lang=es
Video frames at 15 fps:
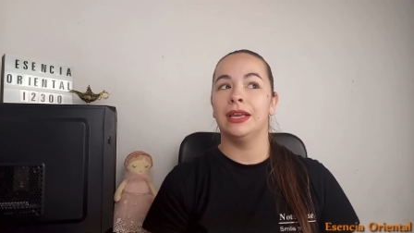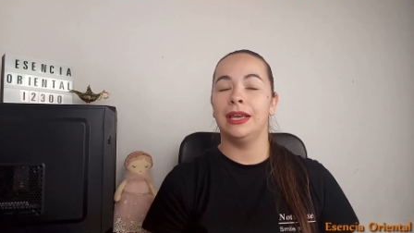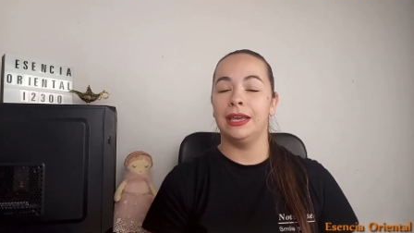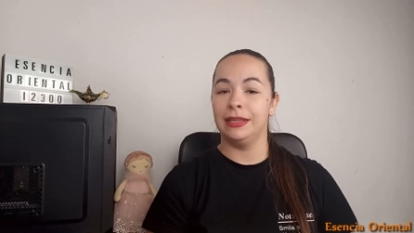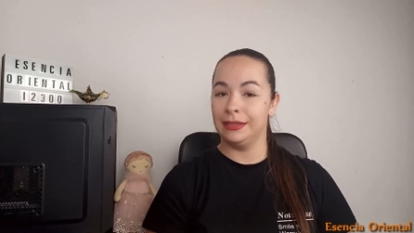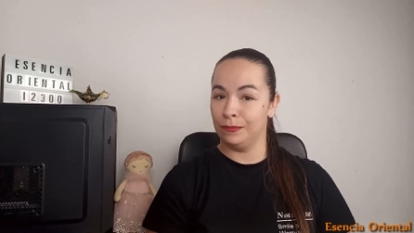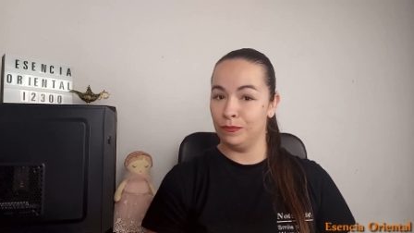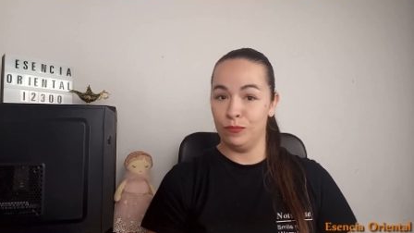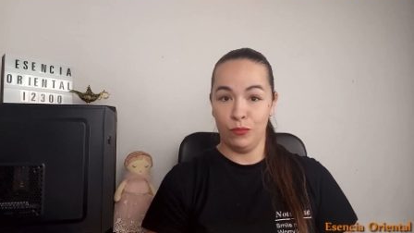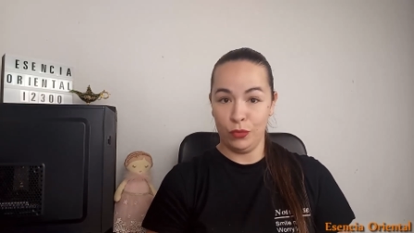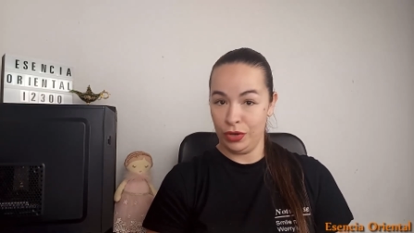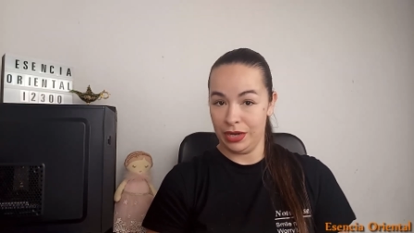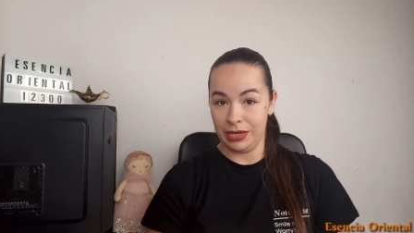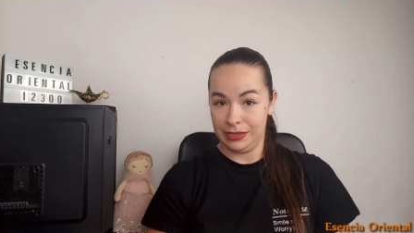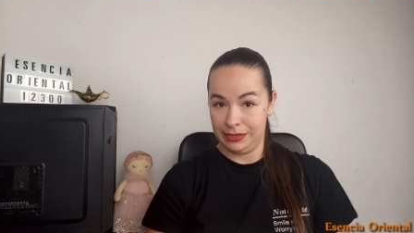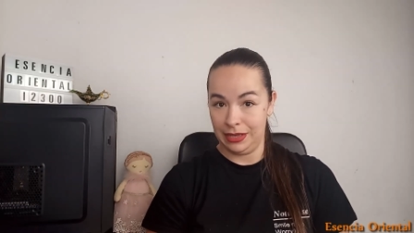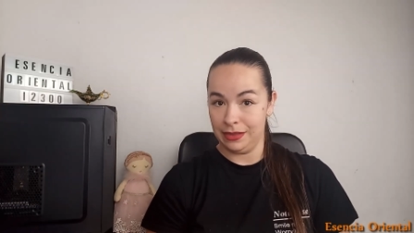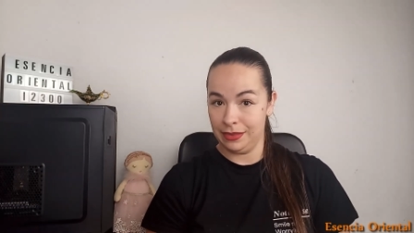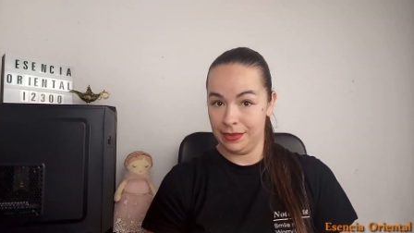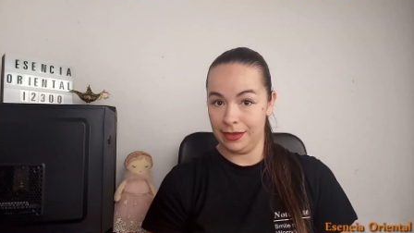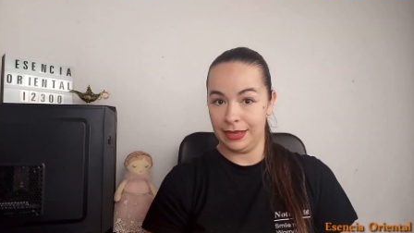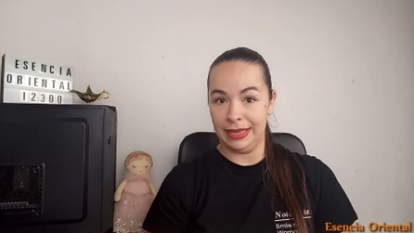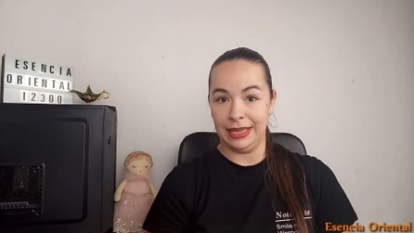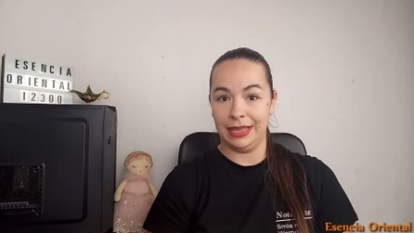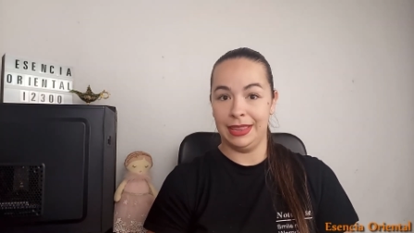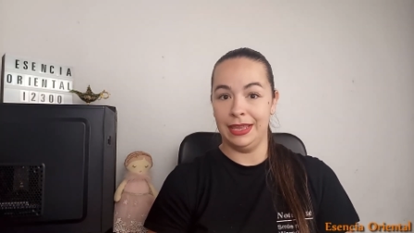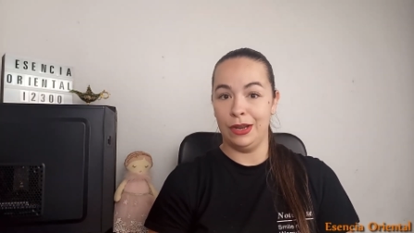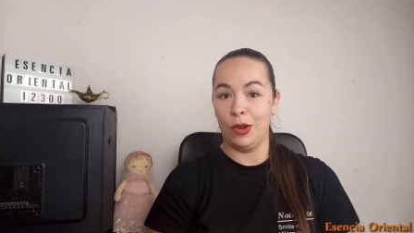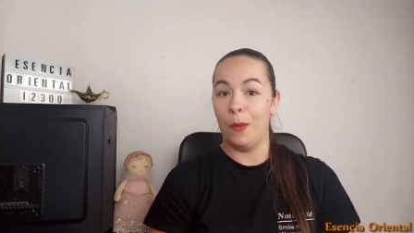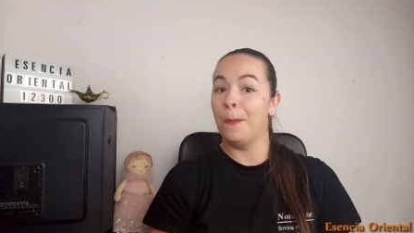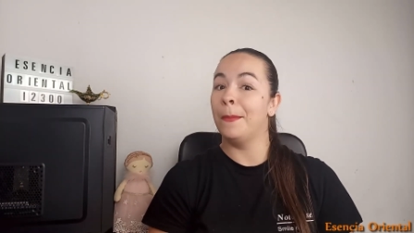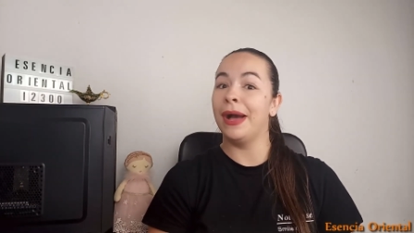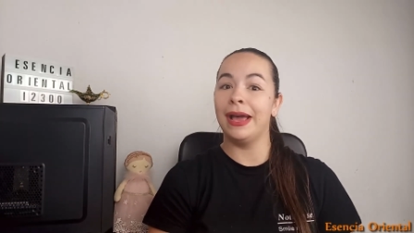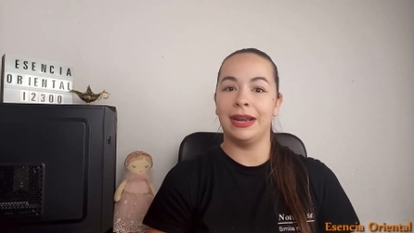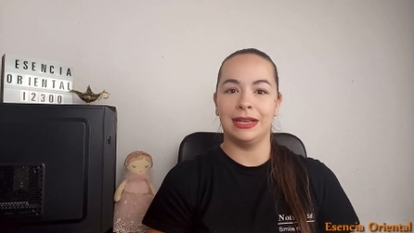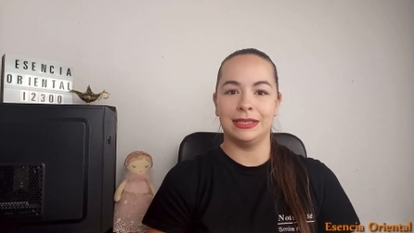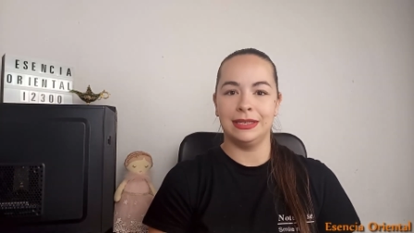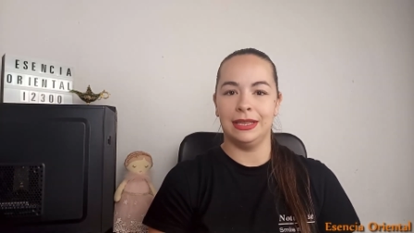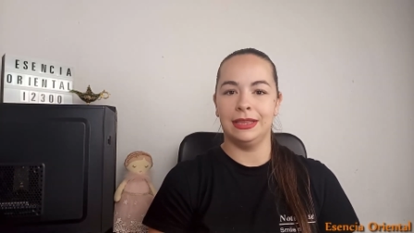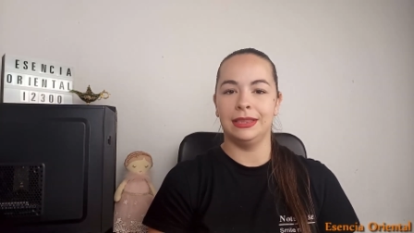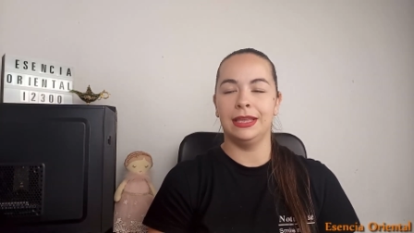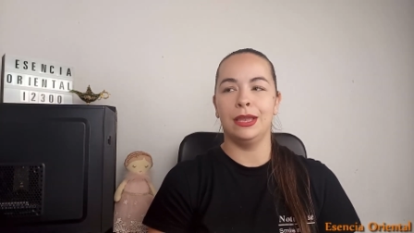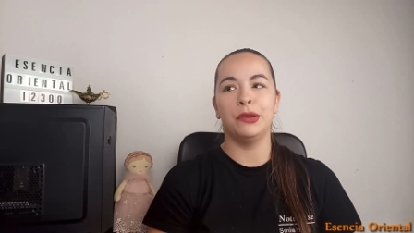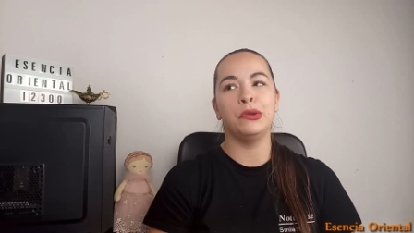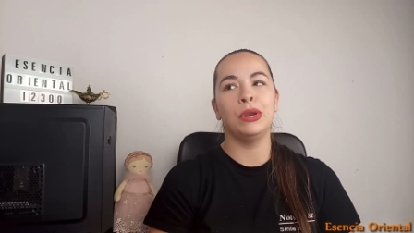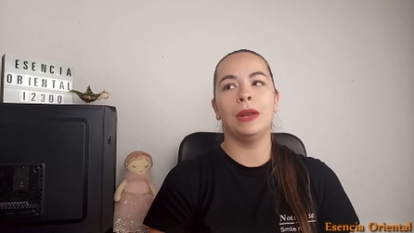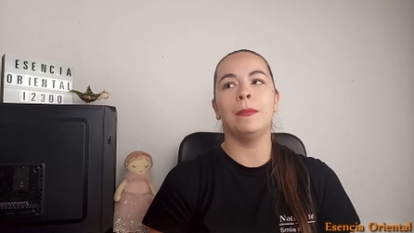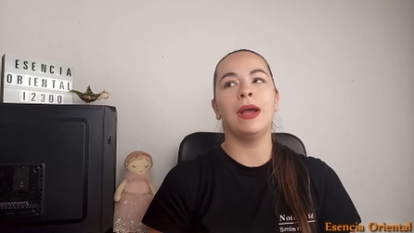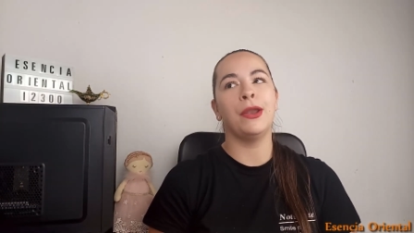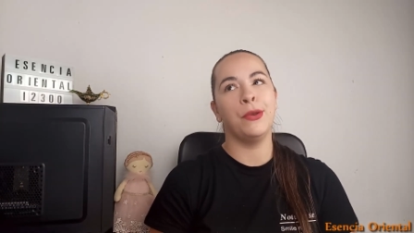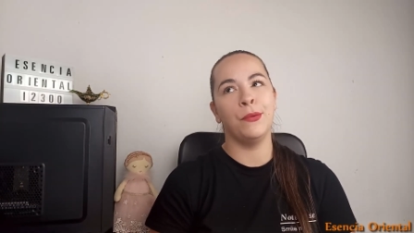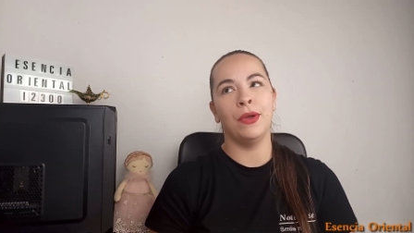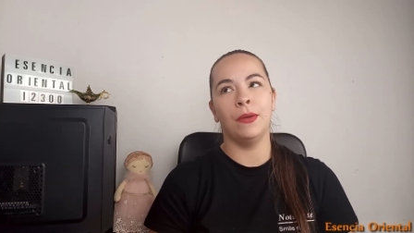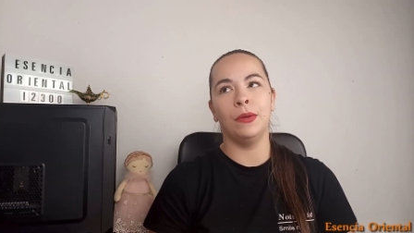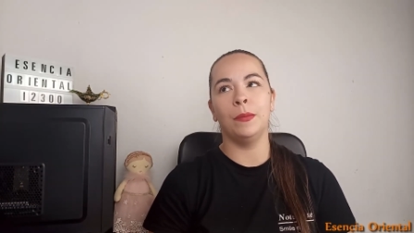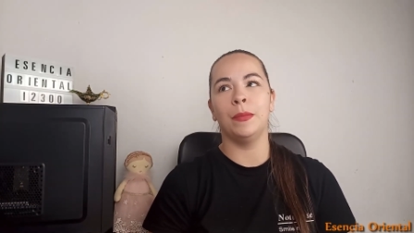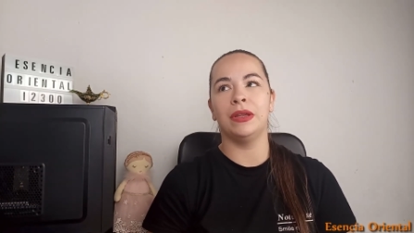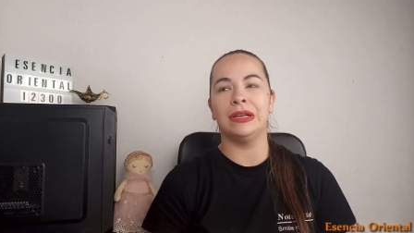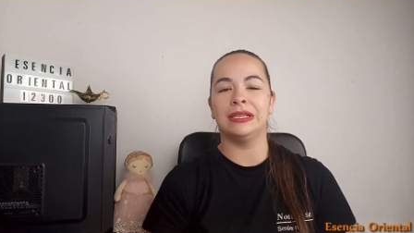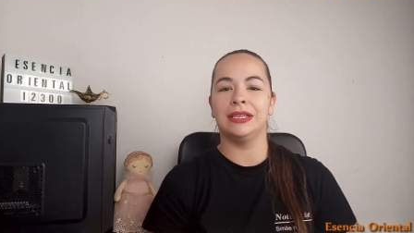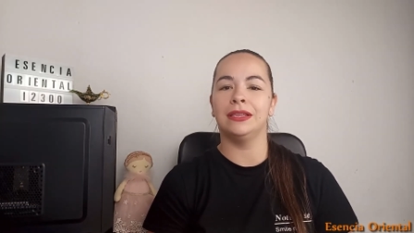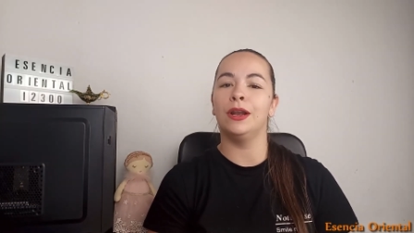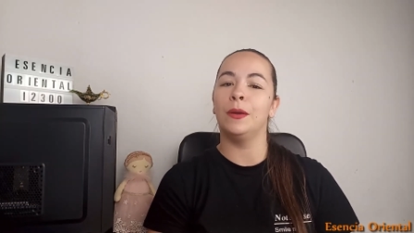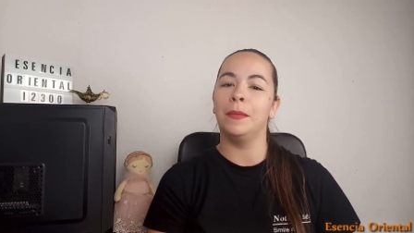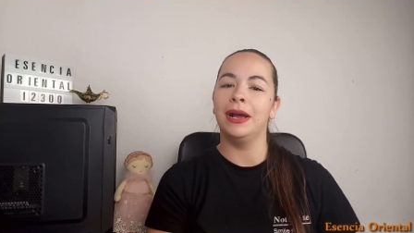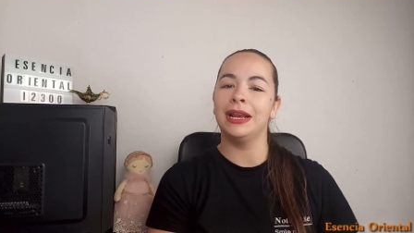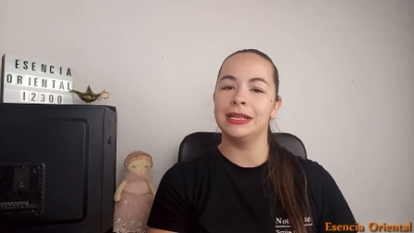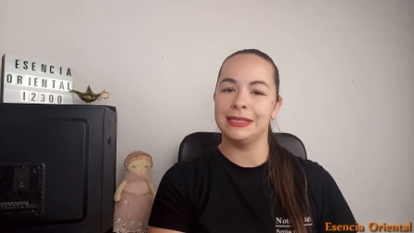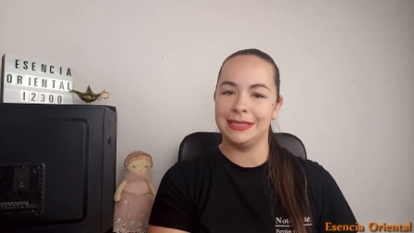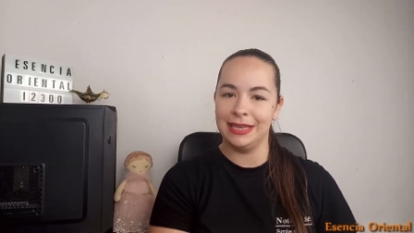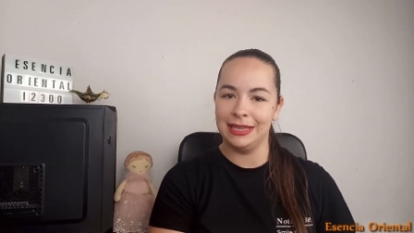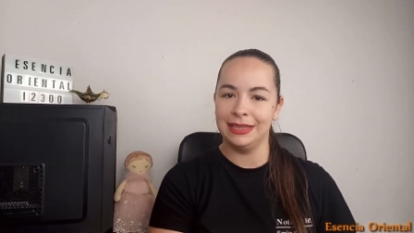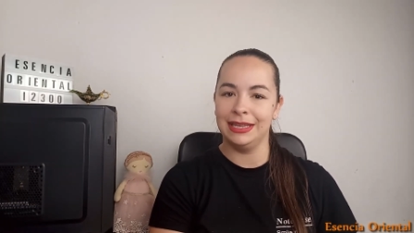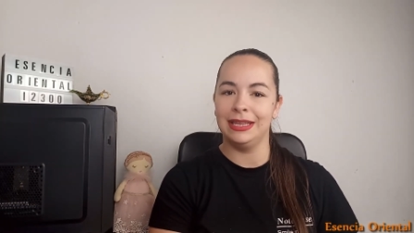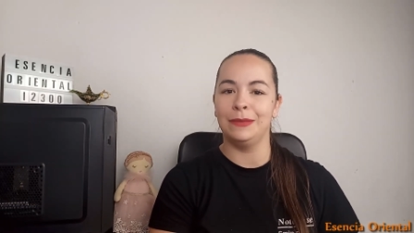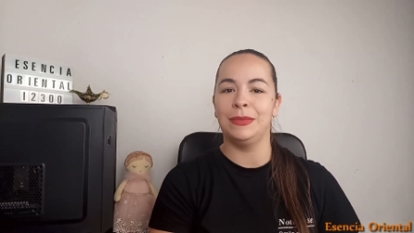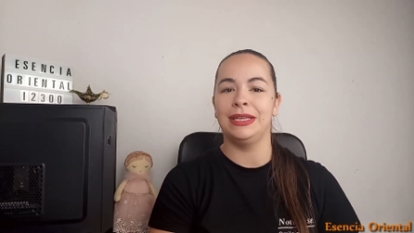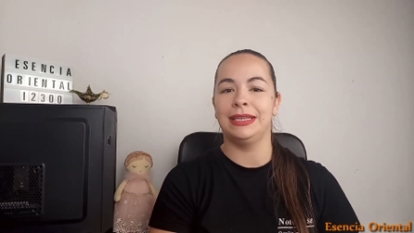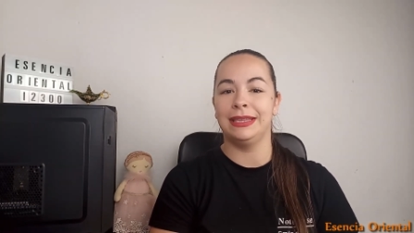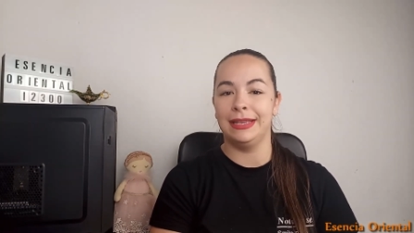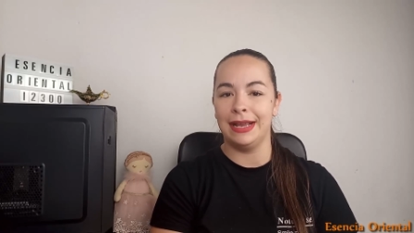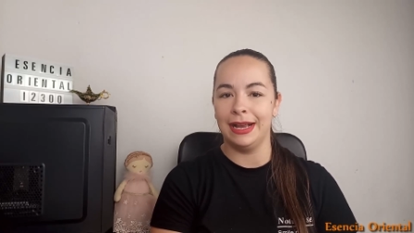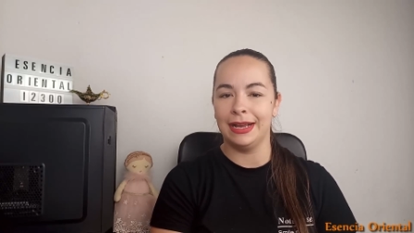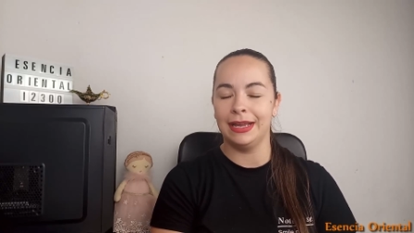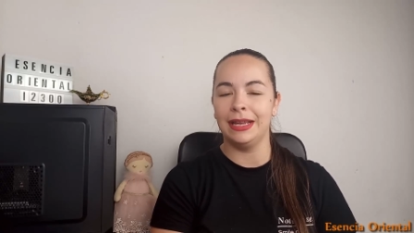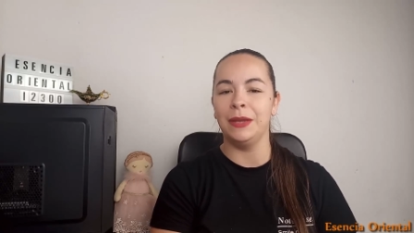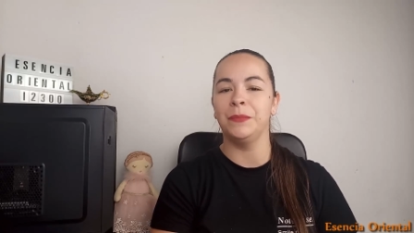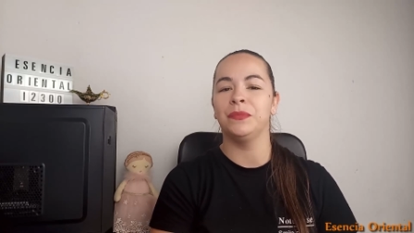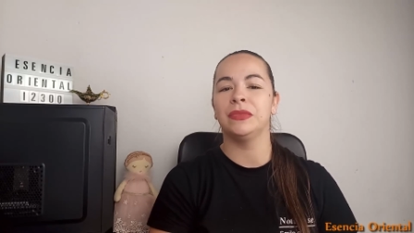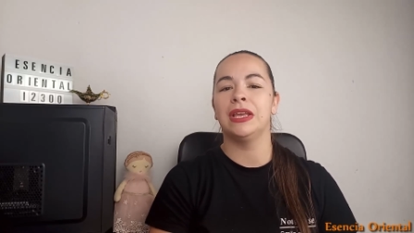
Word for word: Es muy reciente, es de los más recientes, no el más nuevo, pero sí de los más recientes de mis trajes